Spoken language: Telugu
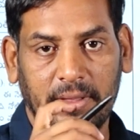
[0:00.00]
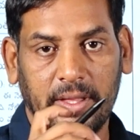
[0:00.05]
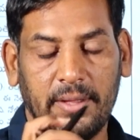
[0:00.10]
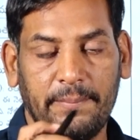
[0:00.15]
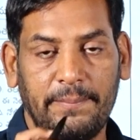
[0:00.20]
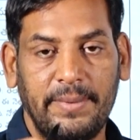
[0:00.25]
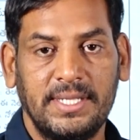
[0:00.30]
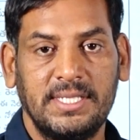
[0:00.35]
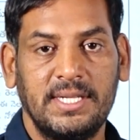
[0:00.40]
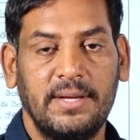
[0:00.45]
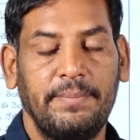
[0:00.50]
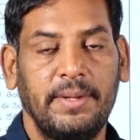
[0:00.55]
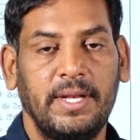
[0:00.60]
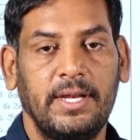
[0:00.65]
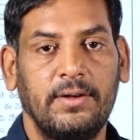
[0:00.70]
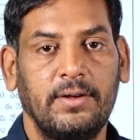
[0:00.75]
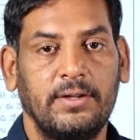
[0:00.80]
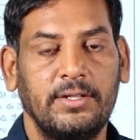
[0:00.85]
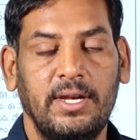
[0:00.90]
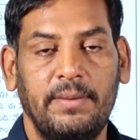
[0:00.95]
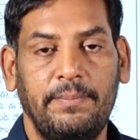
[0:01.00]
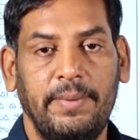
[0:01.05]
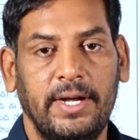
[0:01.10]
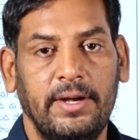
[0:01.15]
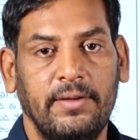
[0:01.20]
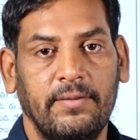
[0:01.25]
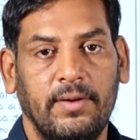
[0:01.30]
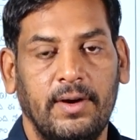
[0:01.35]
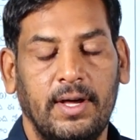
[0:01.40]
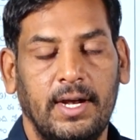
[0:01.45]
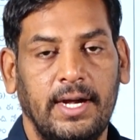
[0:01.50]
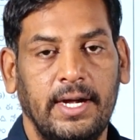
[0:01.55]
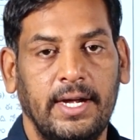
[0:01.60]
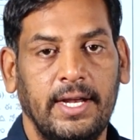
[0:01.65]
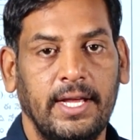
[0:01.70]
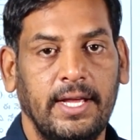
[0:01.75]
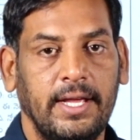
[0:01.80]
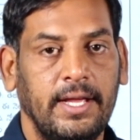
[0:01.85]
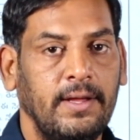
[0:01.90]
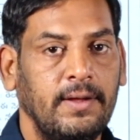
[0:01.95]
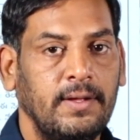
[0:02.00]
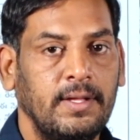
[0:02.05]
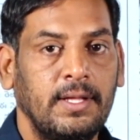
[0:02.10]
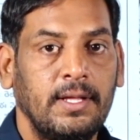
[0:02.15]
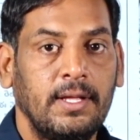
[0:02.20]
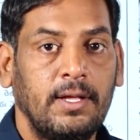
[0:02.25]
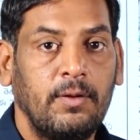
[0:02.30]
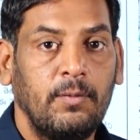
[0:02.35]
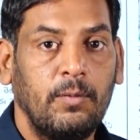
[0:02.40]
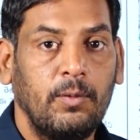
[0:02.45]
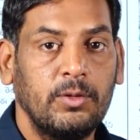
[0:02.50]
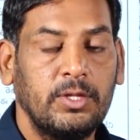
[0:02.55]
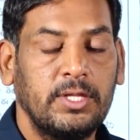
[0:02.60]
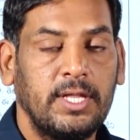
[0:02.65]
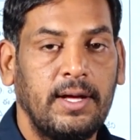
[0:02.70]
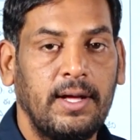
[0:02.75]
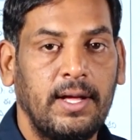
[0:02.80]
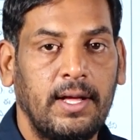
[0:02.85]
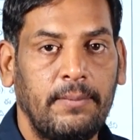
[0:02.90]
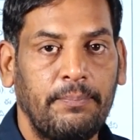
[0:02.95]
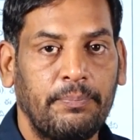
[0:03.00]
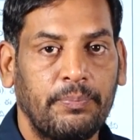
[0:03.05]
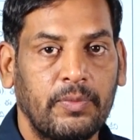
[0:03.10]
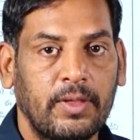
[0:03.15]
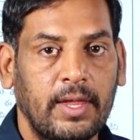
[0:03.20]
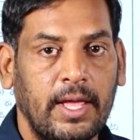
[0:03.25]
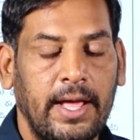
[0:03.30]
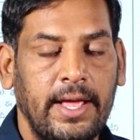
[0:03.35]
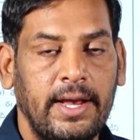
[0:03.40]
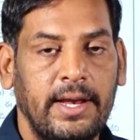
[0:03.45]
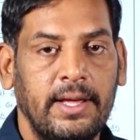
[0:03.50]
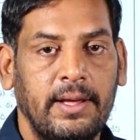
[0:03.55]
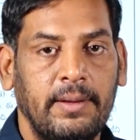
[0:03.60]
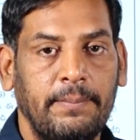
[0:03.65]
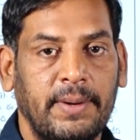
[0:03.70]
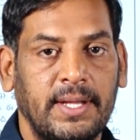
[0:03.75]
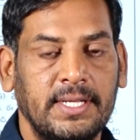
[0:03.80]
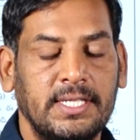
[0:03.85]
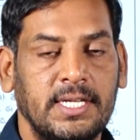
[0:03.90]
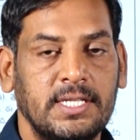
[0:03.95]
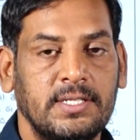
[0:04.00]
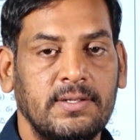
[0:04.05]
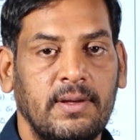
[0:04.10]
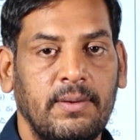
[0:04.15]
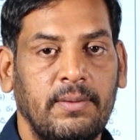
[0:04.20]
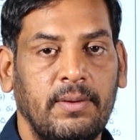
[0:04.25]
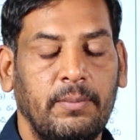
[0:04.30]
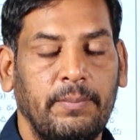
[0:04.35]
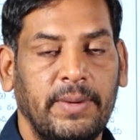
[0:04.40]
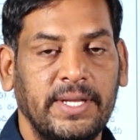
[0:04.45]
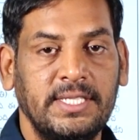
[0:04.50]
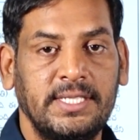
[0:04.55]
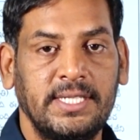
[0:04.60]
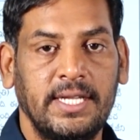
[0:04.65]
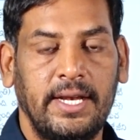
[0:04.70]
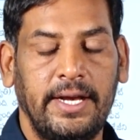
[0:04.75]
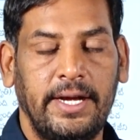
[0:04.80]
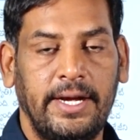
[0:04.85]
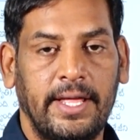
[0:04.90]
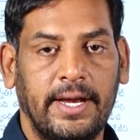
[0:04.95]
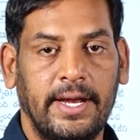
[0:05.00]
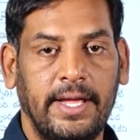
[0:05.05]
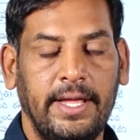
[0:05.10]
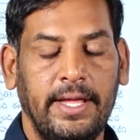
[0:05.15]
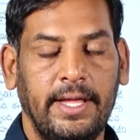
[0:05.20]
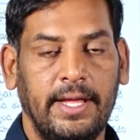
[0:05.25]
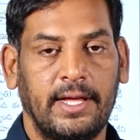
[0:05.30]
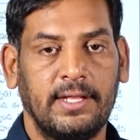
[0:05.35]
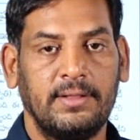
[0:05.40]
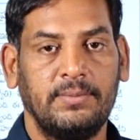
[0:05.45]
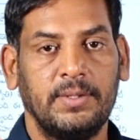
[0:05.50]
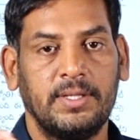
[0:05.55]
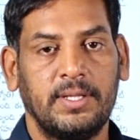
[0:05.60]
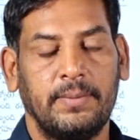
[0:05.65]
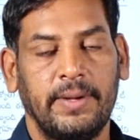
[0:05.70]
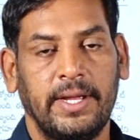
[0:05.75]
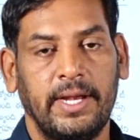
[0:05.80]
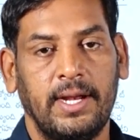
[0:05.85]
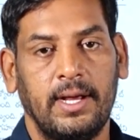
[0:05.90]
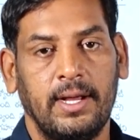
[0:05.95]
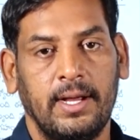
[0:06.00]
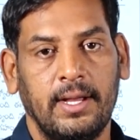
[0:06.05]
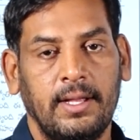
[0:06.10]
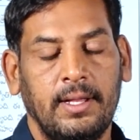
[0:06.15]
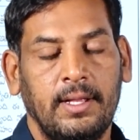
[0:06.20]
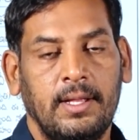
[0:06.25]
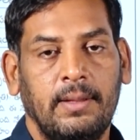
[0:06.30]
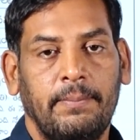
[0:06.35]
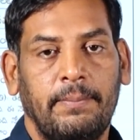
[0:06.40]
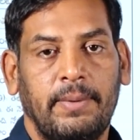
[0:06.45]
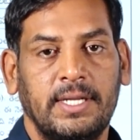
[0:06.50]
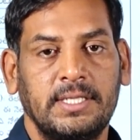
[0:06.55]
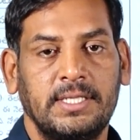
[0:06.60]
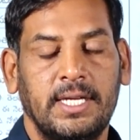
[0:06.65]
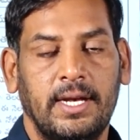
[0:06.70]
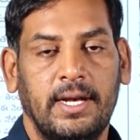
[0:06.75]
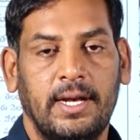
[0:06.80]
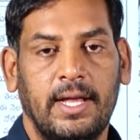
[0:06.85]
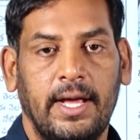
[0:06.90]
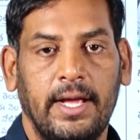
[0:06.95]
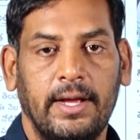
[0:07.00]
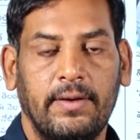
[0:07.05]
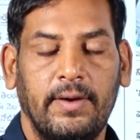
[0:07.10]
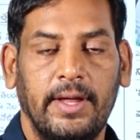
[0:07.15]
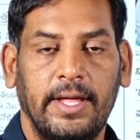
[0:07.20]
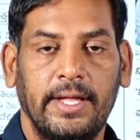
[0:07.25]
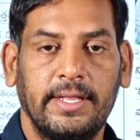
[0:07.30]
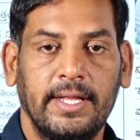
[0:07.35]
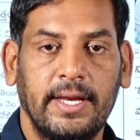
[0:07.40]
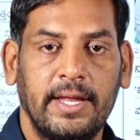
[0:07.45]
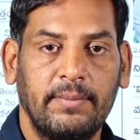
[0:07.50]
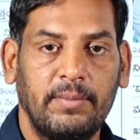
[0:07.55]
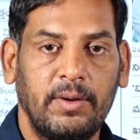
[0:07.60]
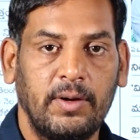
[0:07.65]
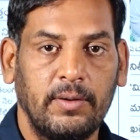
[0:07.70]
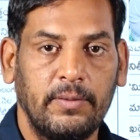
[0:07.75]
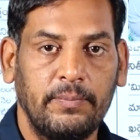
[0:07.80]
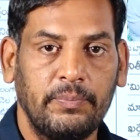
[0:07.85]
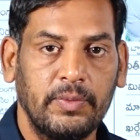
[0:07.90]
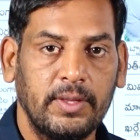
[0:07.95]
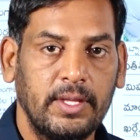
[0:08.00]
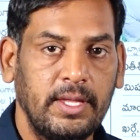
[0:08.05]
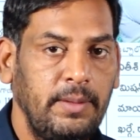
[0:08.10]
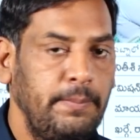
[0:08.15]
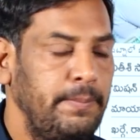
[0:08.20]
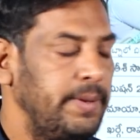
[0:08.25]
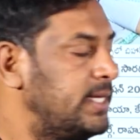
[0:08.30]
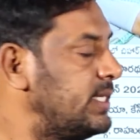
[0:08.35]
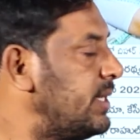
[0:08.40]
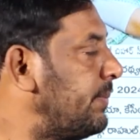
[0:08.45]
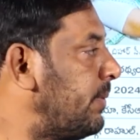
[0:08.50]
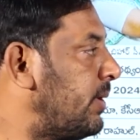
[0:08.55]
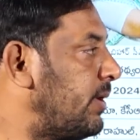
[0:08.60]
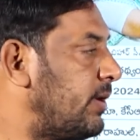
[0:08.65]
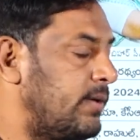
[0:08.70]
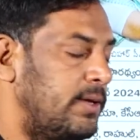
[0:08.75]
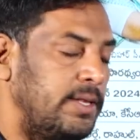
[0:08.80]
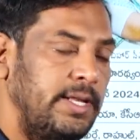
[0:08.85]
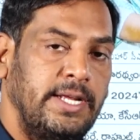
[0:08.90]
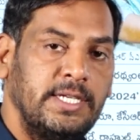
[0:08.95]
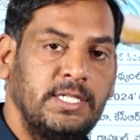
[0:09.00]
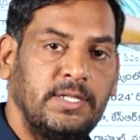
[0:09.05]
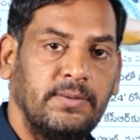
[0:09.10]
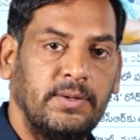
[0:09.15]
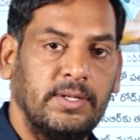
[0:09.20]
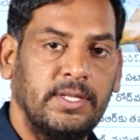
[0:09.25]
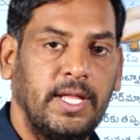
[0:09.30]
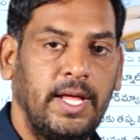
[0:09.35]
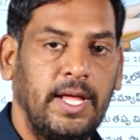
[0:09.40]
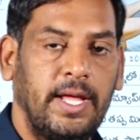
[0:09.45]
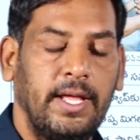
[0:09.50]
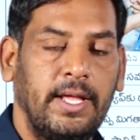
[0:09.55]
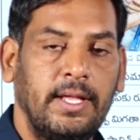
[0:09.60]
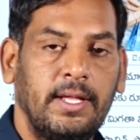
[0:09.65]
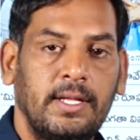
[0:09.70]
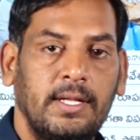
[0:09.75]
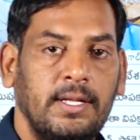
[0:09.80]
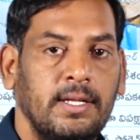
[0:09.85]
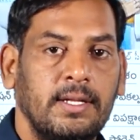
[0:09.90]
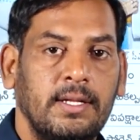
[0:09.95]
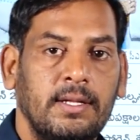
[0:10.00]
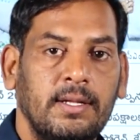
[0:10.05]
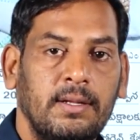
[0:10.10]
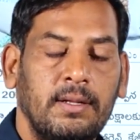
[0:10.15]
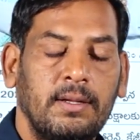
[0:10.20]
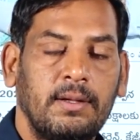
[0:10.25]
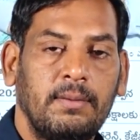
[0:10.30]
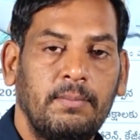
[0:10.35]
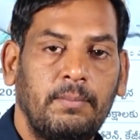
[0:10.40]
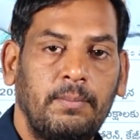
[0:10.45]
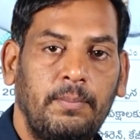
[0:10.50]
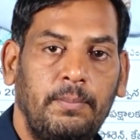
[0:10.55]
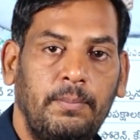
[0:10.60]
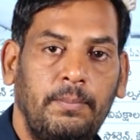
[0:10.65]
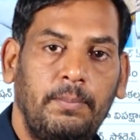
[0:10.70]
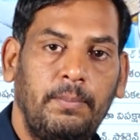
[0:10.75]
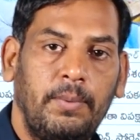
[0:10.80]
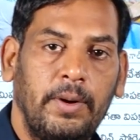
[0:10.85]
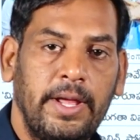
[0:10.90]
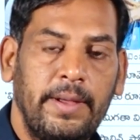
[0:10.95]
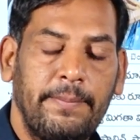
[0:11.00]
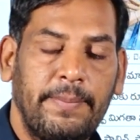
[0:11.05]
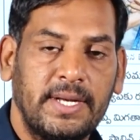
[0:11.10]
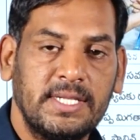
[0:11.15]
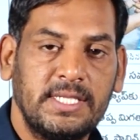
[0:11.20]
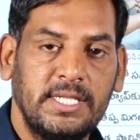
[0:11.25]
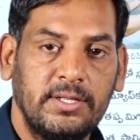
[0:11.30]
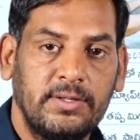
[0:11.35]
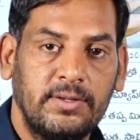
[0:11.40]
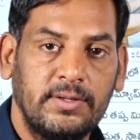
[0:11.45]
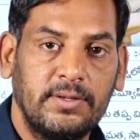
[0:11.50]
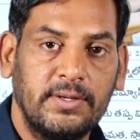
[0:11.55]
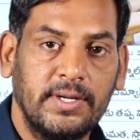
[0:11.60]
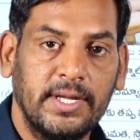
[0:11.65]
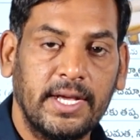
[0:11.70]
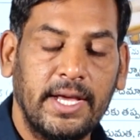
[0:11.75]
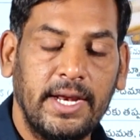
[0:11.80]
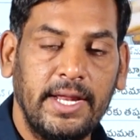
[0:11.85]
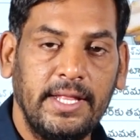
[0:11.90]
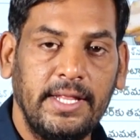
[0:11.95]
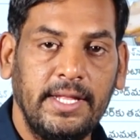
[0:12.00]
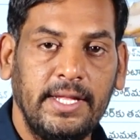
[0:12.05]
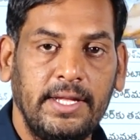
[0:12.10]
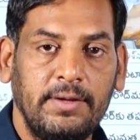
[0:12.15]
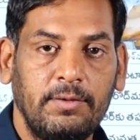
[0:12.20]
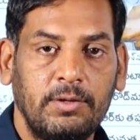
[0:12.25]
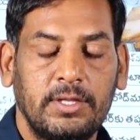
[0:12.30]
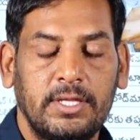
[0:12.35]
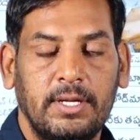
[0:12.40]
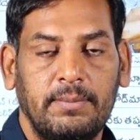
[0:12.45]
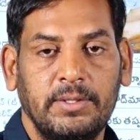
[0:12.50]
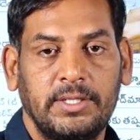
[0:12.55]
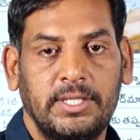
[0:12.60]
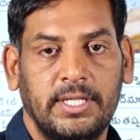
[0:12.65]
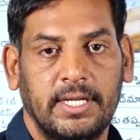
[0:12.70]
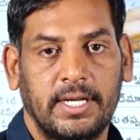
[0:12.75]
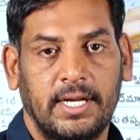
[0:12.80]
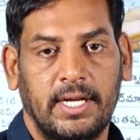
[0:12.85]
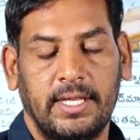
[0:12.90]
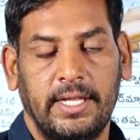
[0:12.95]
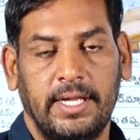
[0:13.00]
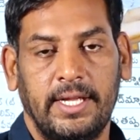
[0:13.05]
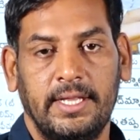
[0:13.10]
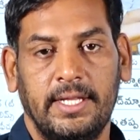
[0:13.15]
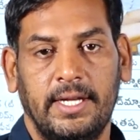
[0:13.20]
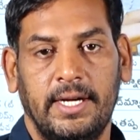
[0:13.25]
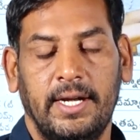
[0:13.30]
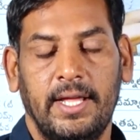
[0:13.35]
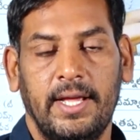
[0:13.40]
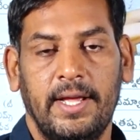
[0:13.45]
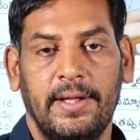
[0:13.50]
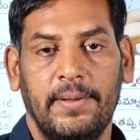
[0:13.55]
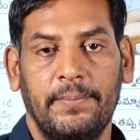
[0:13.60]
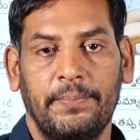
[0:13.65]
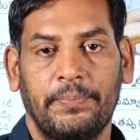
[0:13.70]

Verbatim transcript: ఈ బీజేపీని వదిలిపెట్టి పోవాలంటే ఉత్త ఆయన ప్రజాస్వామ్య మంచి లీడర్ అయి అద్భుతమైన ప్రజానాయకుడు అయితేనేమో ఈ బీజేపీలను వదిలేసి పోతే పోయే పరిస్థితి ఉంటుండే కానీ ఇది ఉత్తముచ్చట కాదు ఏంటంటే